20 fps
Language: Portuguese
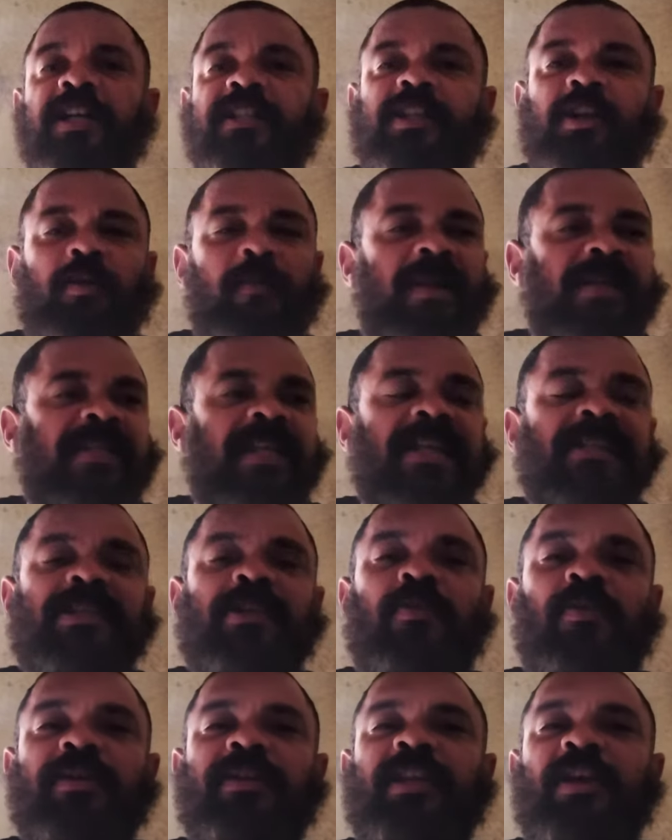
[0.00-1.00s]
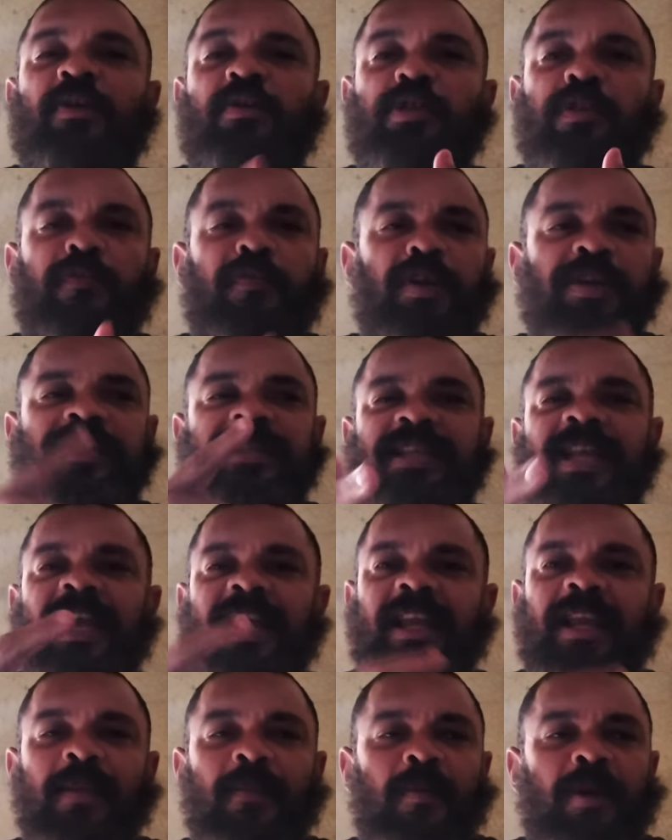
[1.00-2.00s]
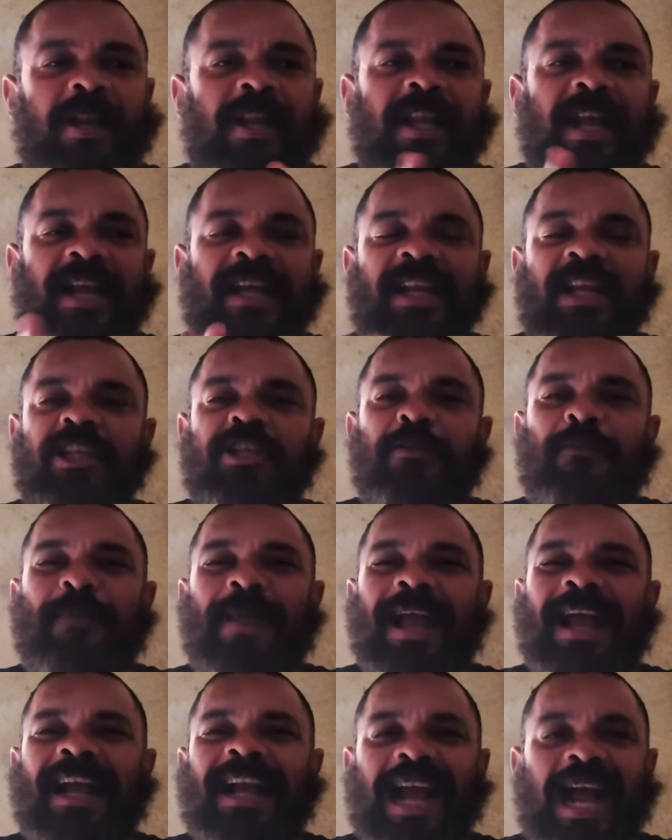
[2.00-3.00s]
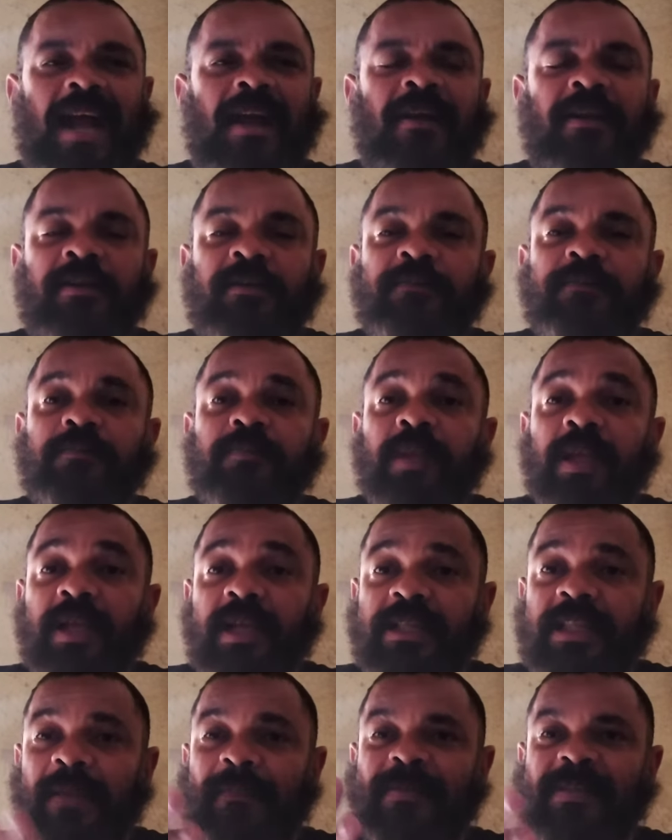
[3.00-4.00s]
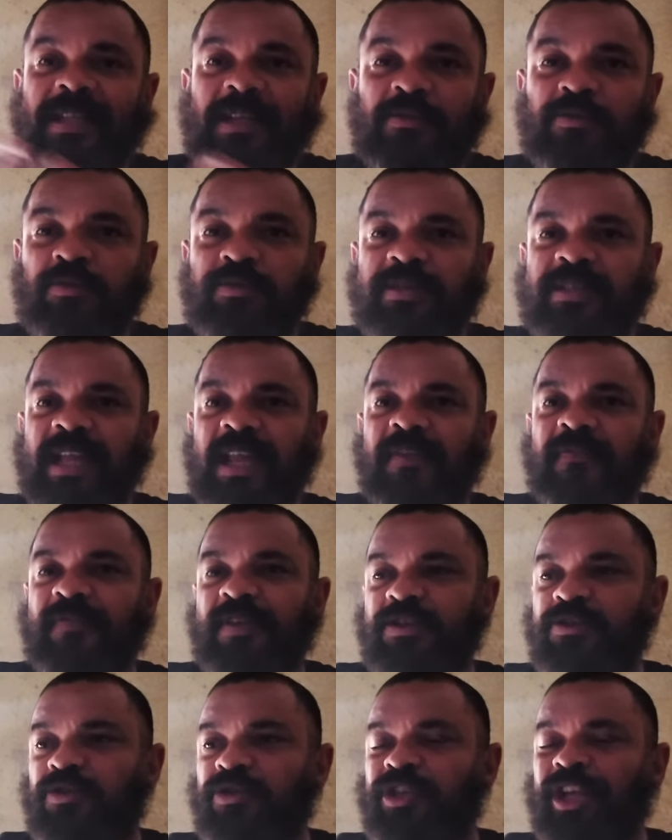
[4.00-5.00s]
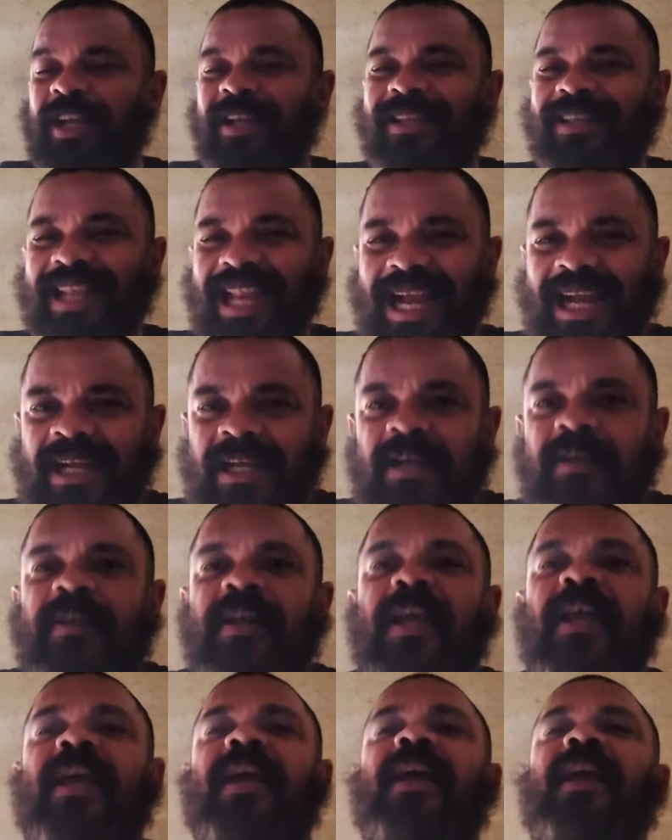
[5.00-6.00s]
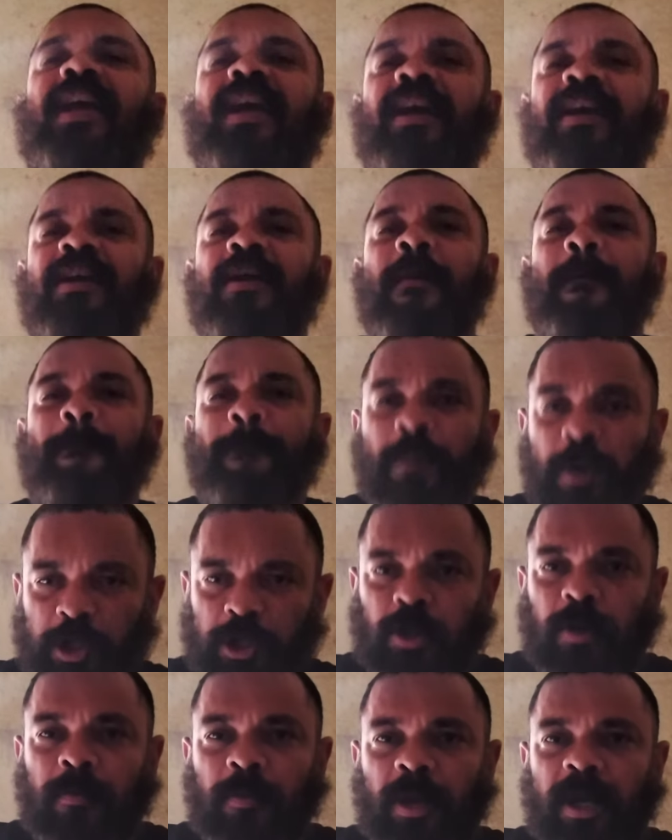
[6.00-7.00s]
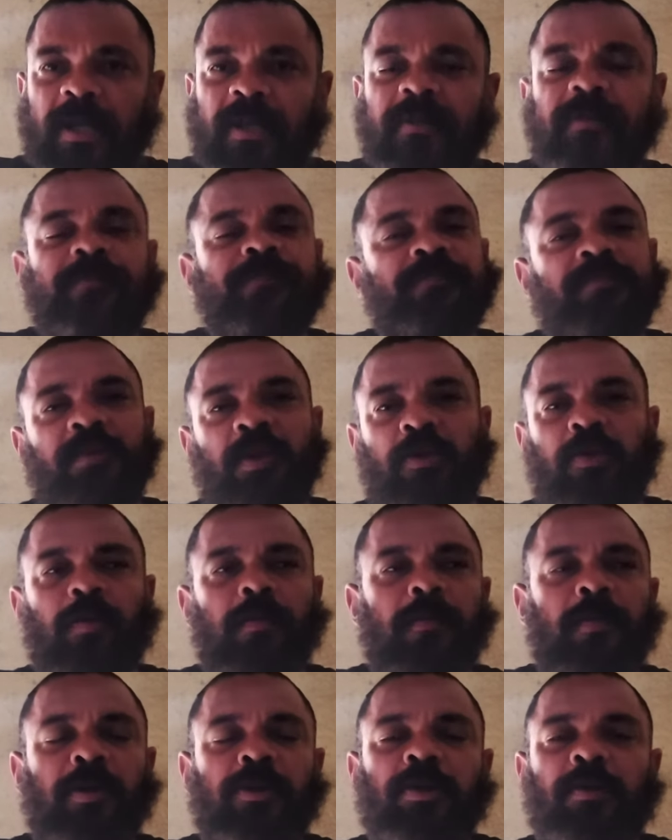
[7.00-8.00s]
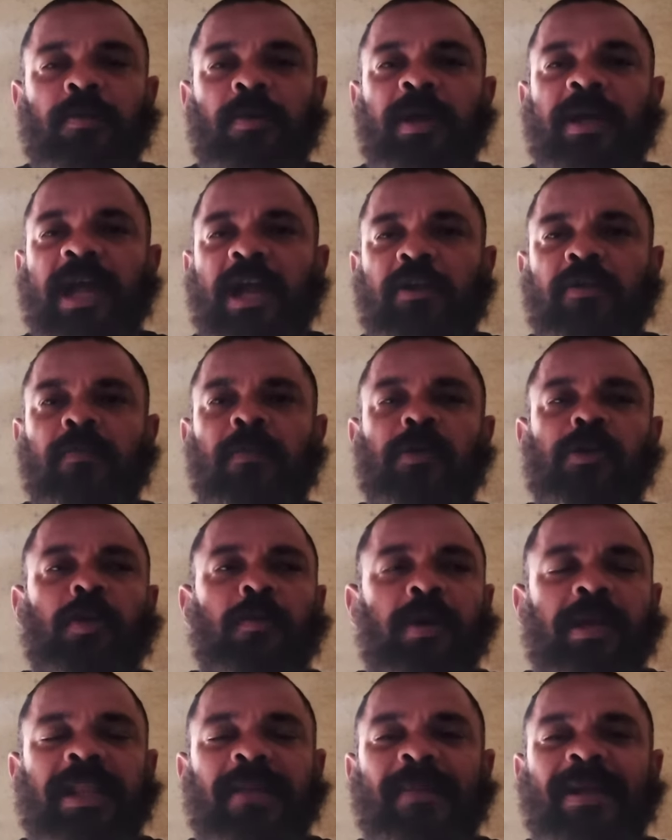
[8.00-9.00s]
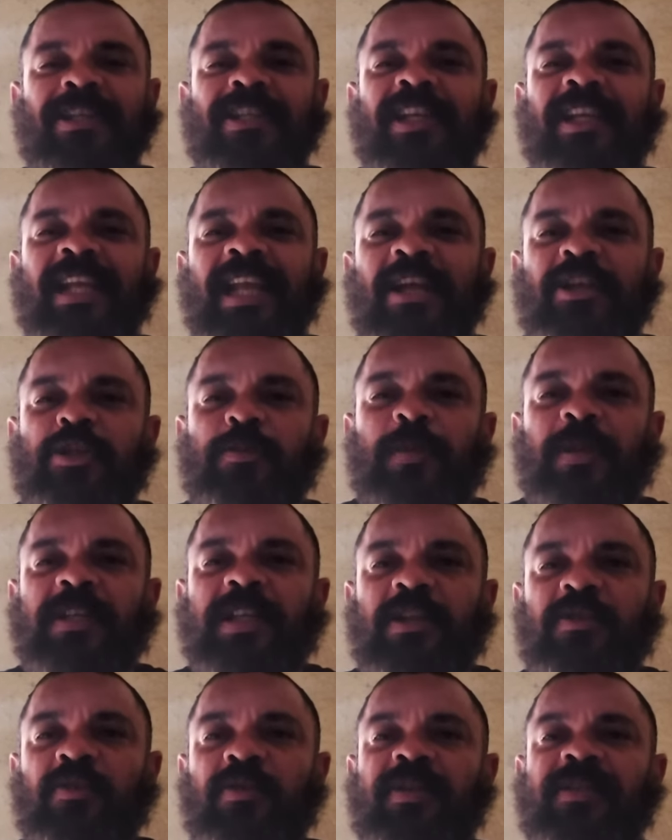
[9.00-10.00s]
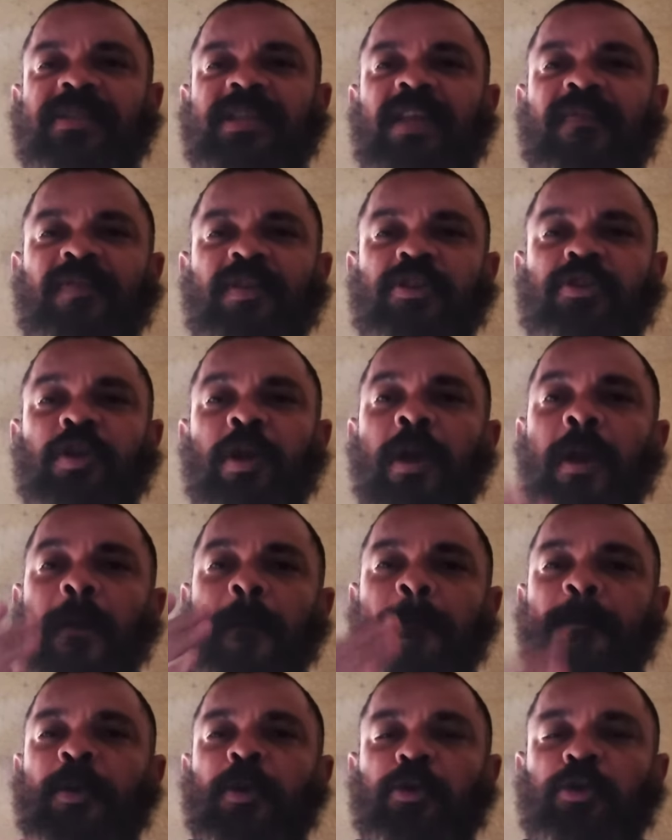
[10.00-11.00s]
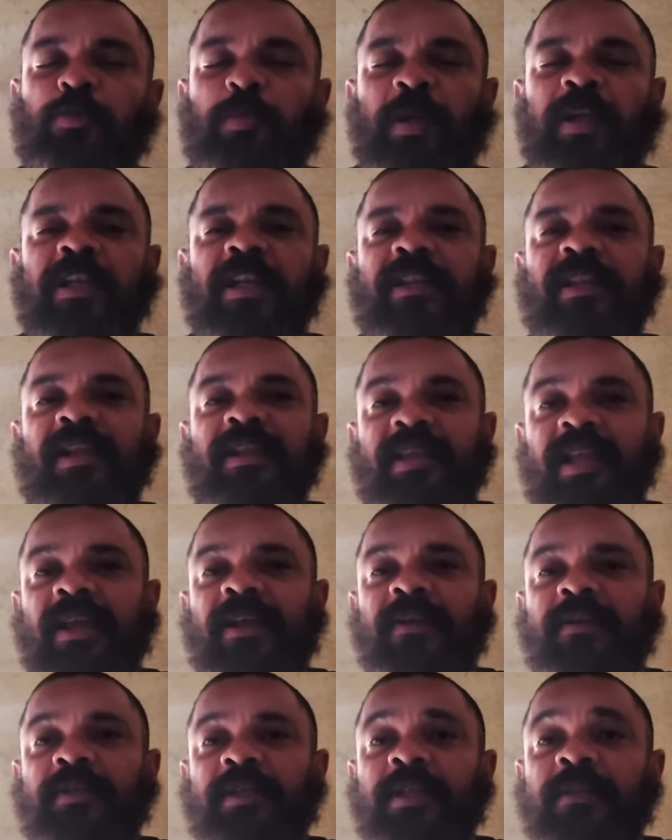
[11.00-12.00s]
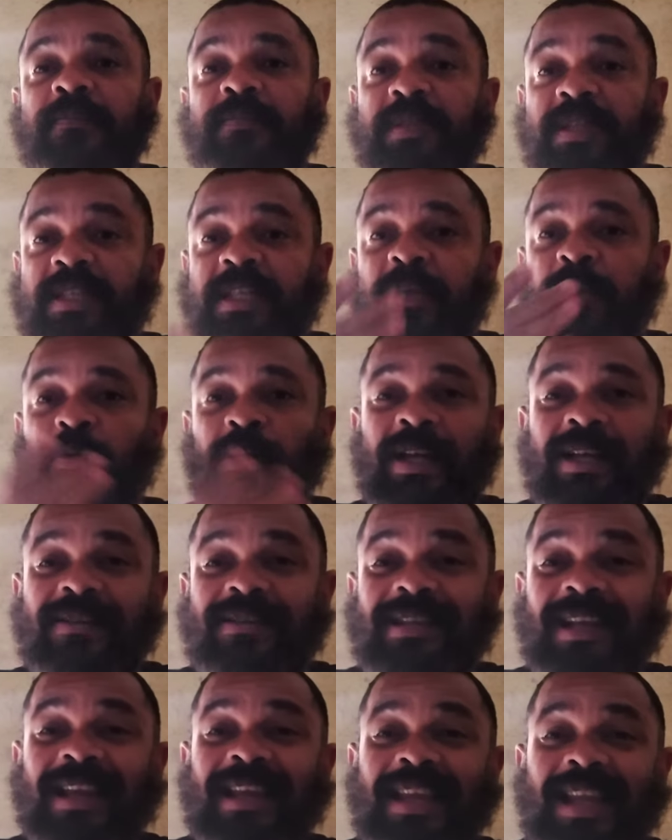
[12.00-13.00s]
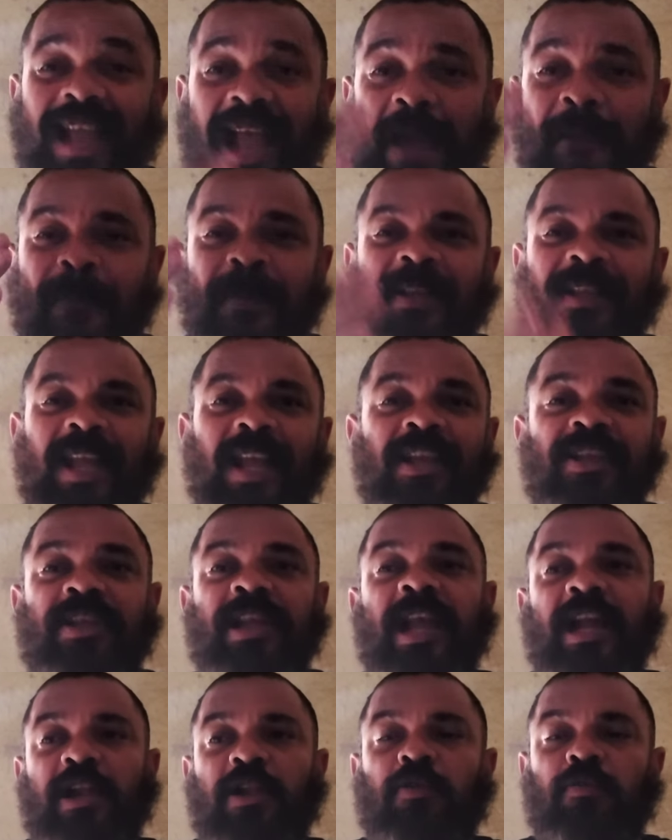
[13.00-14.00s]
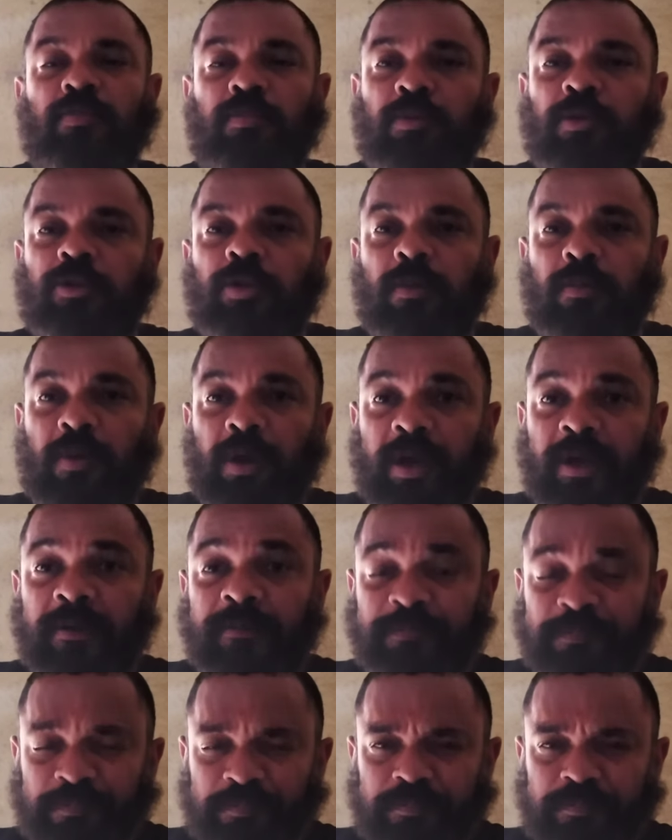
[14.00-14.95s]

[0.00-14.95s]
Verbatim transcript: antes de começar esse conteúdo, você que mora na grande BH e tá precisando de um serviço de entrega, é, é, é motoboy, Clube Motoboy. A é, Clube Motoboy tem mais de 500 prestadores de serviço prontos para atender. Segurança e rapidez é com a Clube Motoboy.